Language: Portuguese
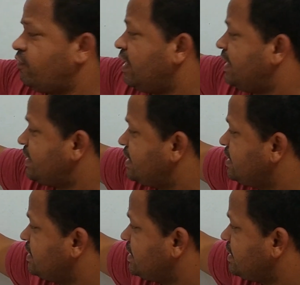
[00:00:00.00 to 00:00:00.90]
me fala que essas
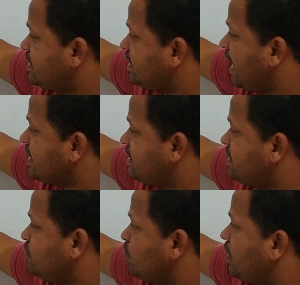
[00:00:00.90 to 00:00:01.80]
16
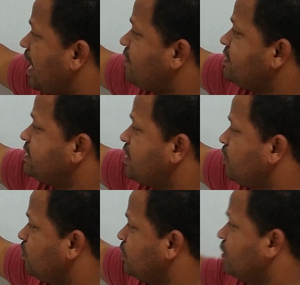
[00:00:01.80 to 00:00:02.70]
caixas intocáveis estão
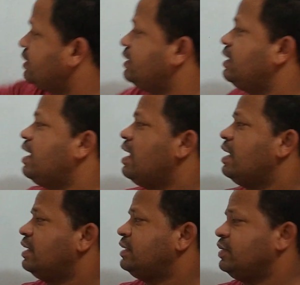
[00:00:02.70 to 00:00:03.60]
incluídas aqui
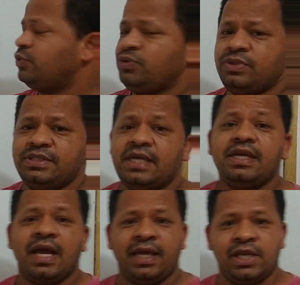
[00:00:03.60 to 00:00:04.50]
dentro dos
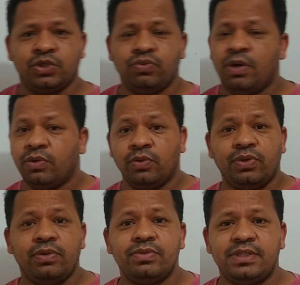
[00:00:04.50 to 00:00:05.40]
100, acredito eu, não
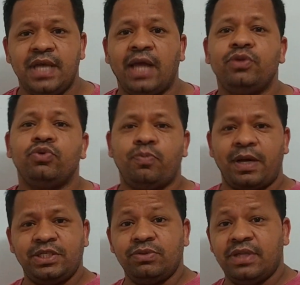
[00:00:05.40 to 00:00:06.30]
tenho enunciado, então estou
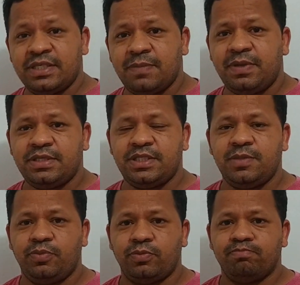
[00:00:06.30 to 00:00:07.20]
partindo desse
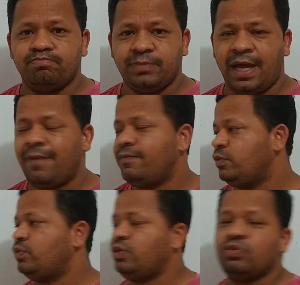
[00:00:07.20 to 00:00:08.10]
princípio, tá?
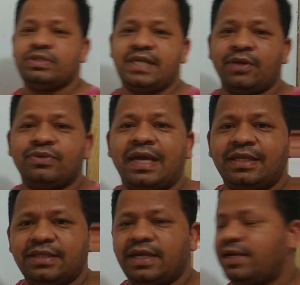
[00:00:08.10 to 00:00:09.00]
Não tenho enunciado na
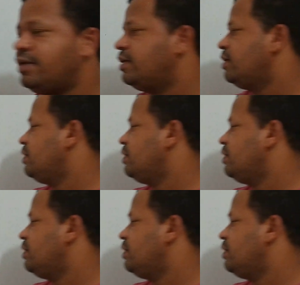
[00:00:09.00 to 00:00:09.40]
íntegra.